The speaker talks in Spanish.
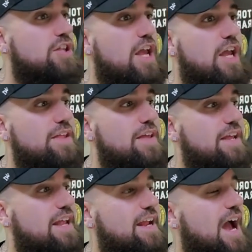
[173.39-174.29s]

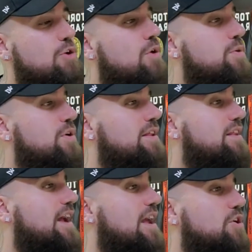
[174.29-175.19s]
de, que Canovio es
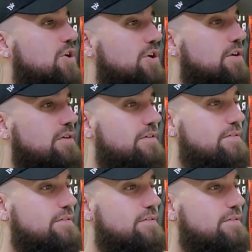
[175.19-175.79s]
traidor,